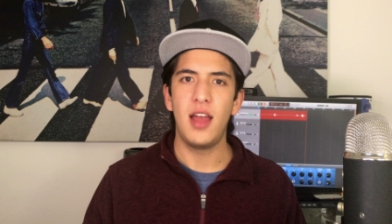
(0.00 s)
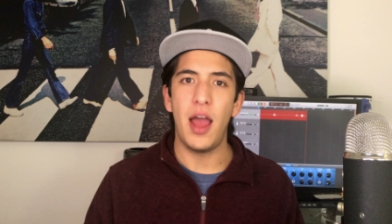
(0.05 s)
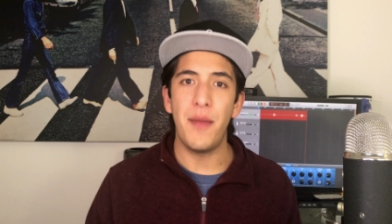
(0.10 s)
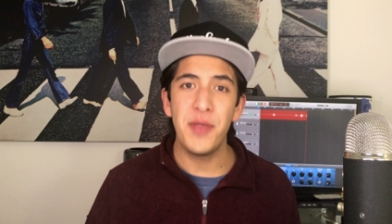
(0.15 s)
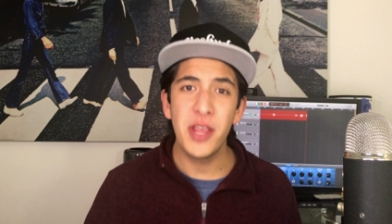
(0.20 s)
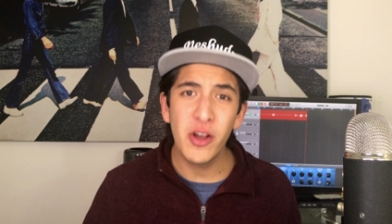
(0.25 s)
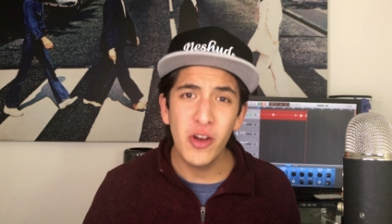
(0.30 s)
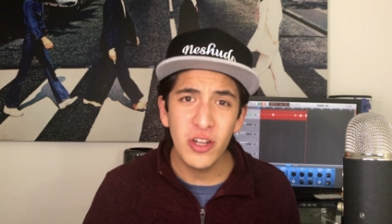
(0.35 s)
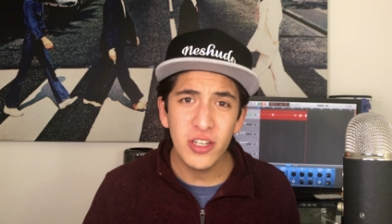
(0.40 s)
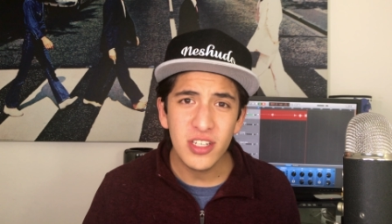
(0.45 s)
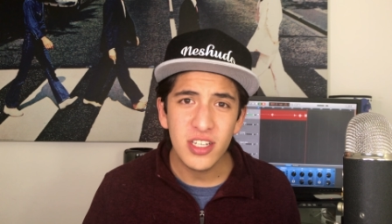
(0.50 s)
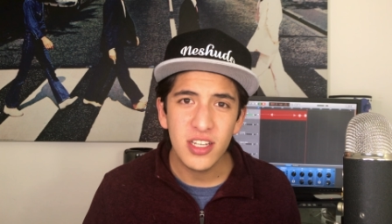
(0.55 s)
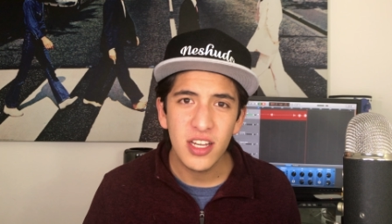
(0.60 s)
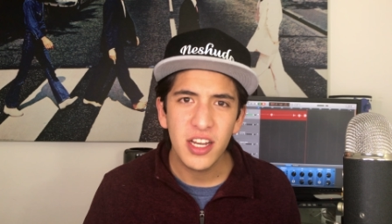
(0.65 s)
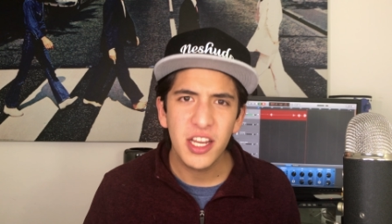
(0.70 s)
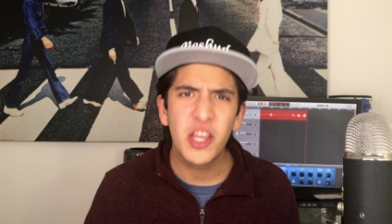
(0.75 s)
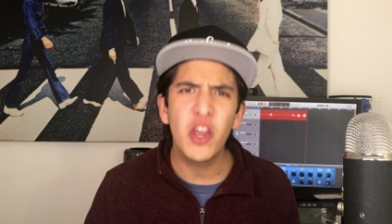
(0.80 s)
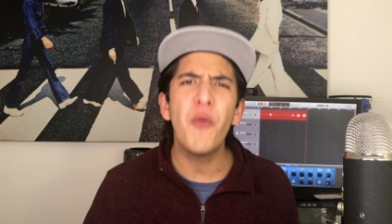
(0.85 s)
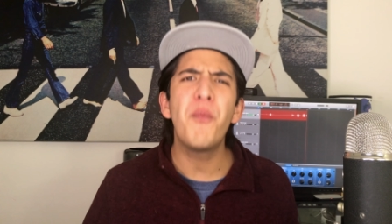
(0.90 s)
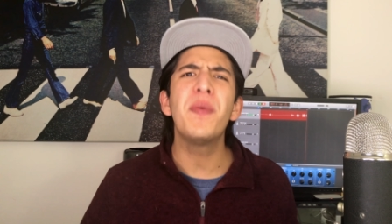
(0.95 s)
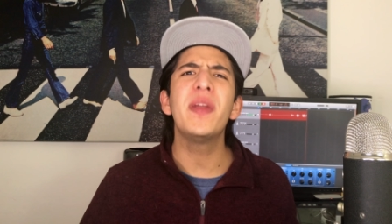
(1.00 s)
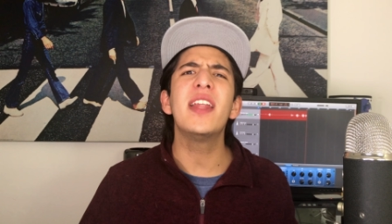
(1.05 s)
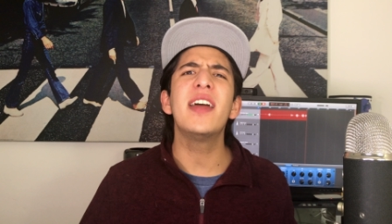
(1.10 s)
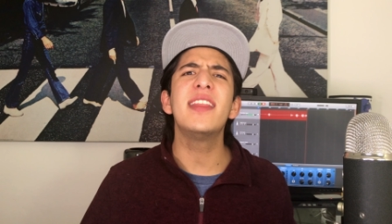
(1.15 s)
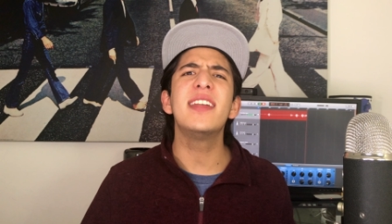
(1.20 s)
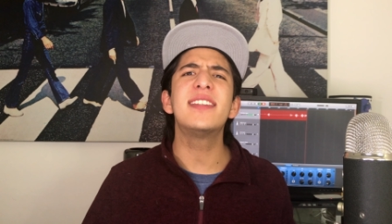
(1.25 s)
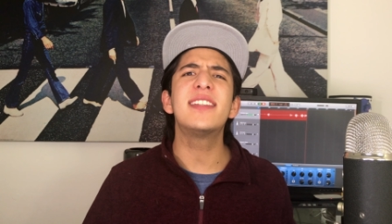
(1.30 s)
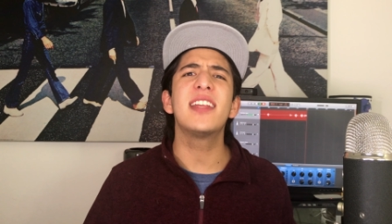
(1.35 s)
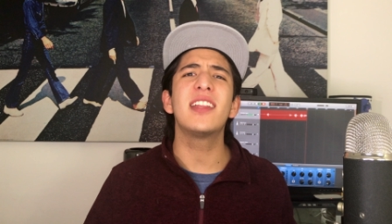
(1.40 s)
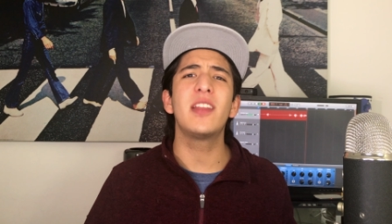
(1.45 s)
Amigos, ¿qué
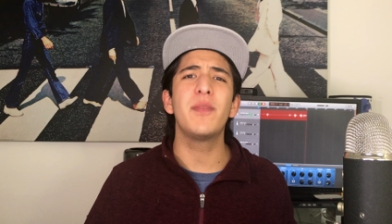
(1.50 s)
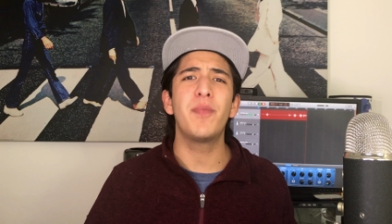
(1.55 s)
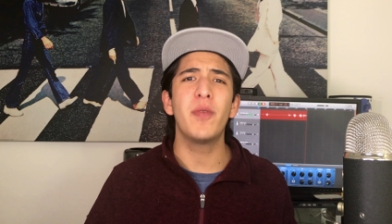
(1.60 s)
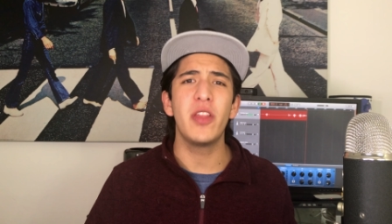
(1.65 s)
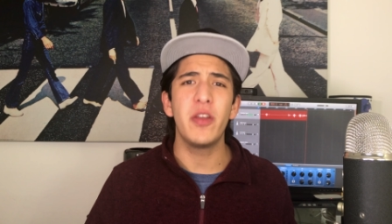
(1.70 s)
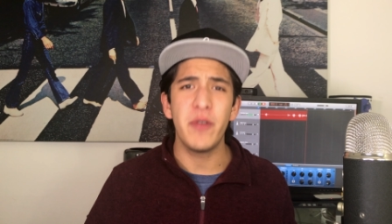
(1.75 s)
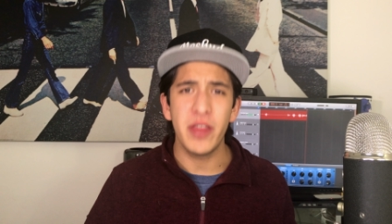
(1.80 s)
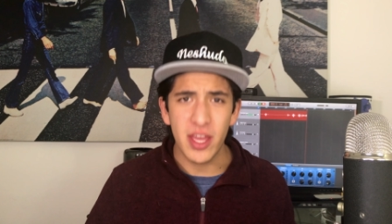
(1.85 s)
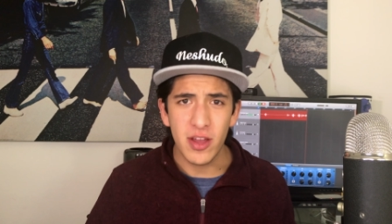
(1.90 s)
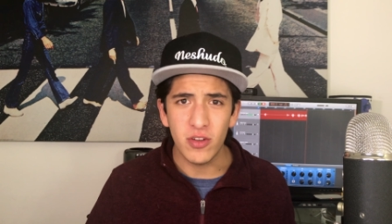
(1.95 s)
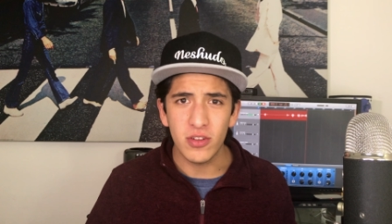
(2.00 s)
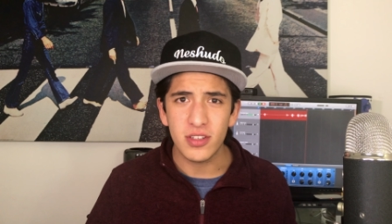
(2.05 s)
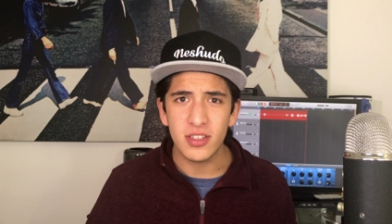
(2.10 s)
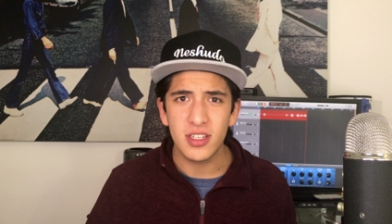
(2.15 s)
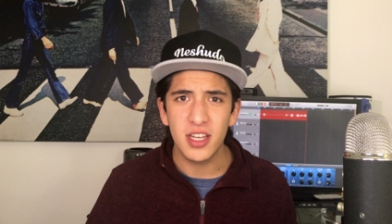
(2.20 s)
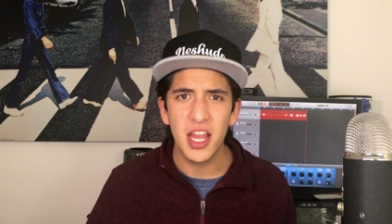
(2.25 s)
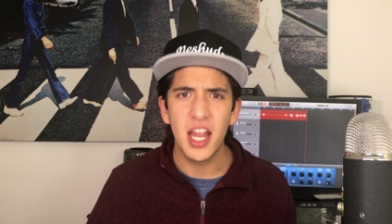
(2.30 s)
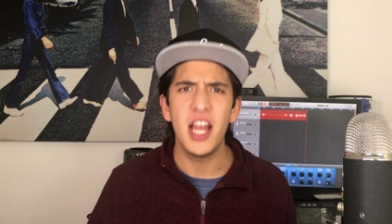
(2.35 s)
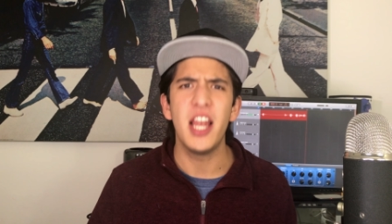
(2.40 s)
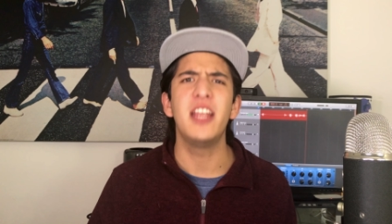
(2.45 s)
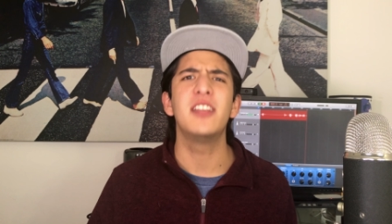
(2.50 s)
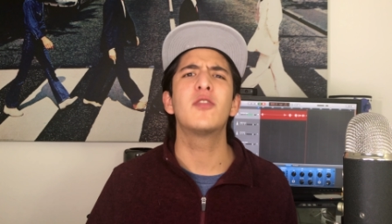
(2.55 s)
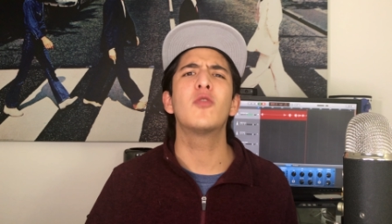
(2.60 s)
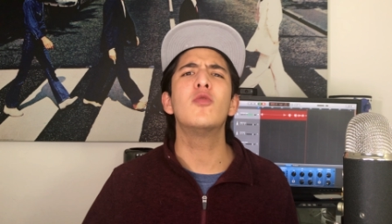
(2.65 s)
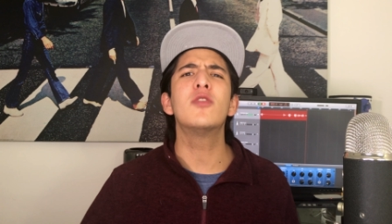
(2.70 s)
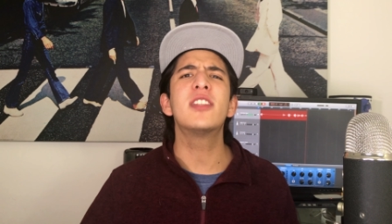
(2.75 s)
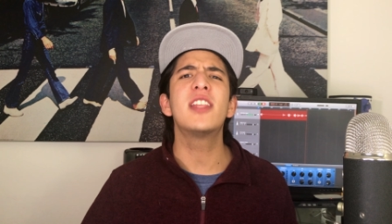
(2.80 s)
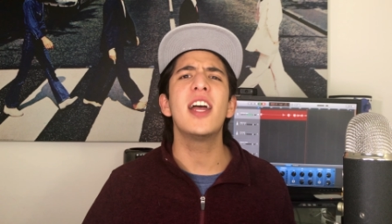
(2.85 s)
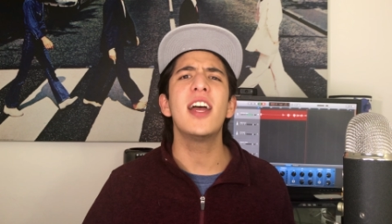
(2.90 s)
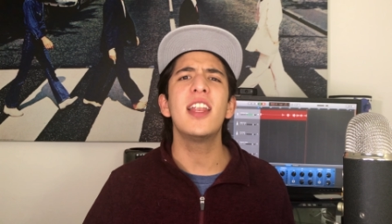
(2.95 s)
opinan de este tipo de videos? ¿Les
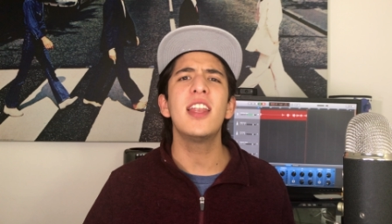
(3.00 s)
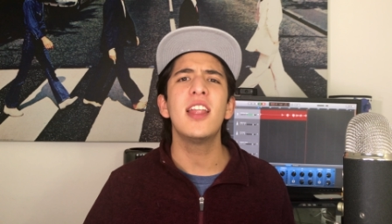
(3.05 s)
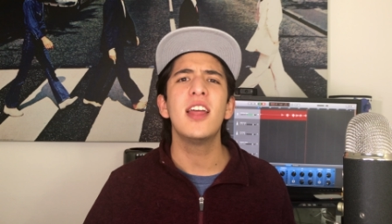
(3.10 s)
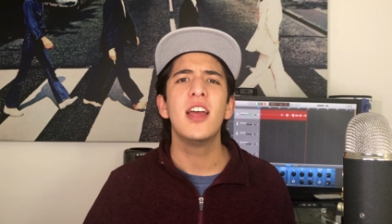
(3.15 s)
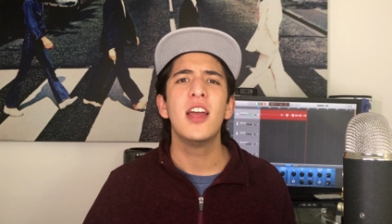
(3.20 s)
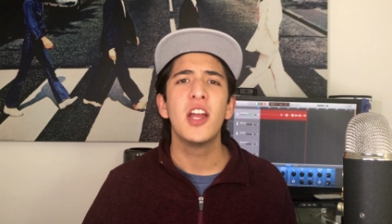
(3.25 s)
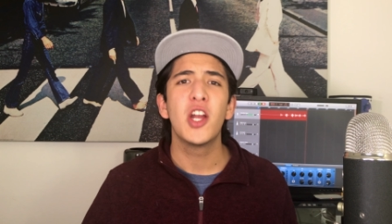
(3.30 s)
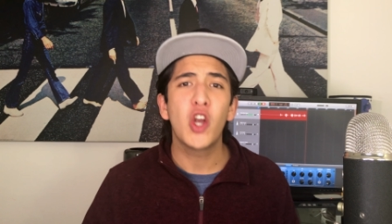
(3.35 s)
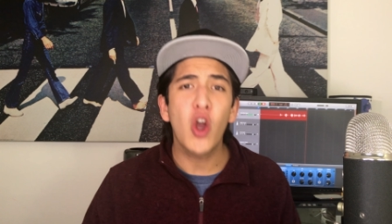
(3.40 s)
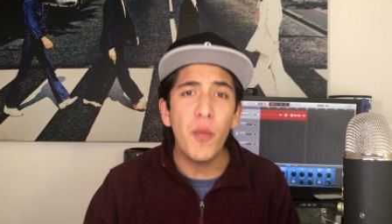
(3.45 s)
gustan?